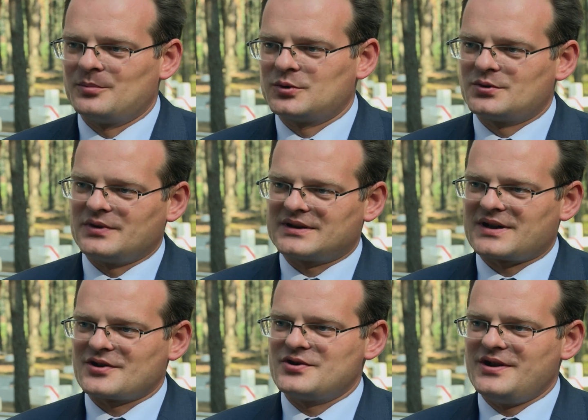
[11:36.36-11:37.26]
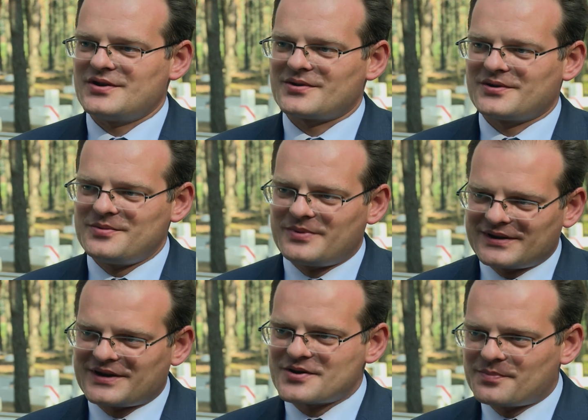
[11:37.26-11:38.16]
buduje teraźniejszość i
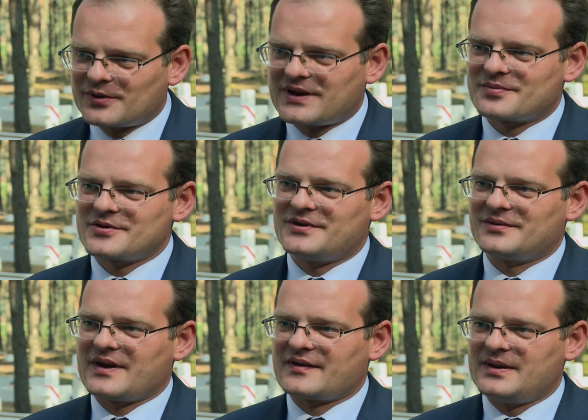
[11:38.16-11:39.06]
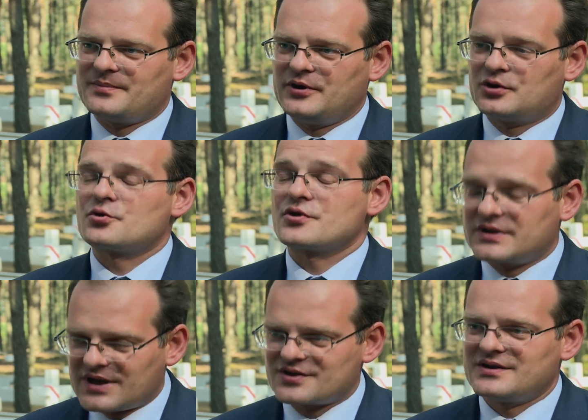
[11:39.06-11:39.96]
pamiętać, że po nas przyjdą następni, którzy
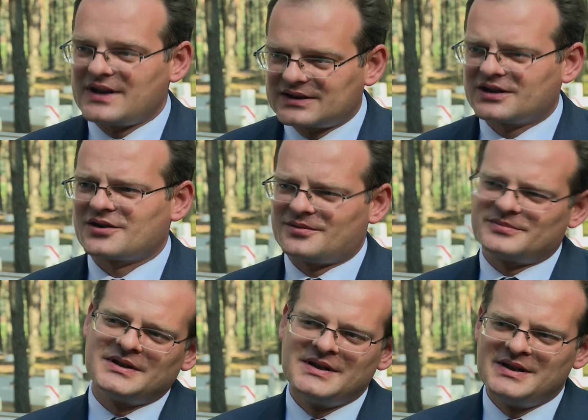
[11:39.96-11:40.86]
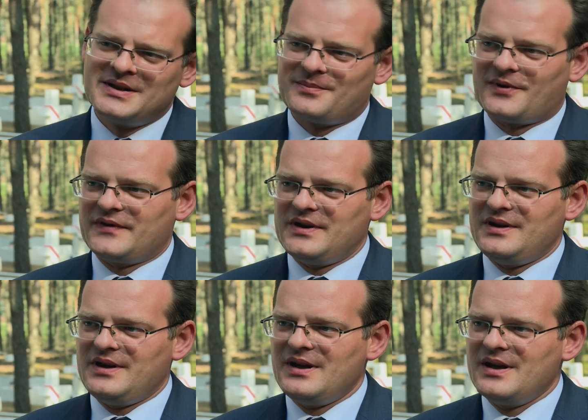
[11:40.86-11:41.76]
też na te groby
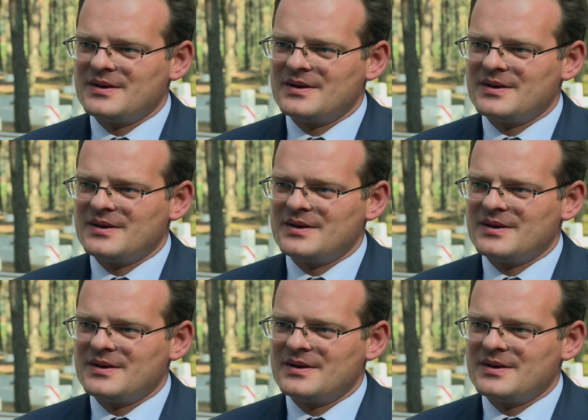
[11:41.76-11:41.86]
powinni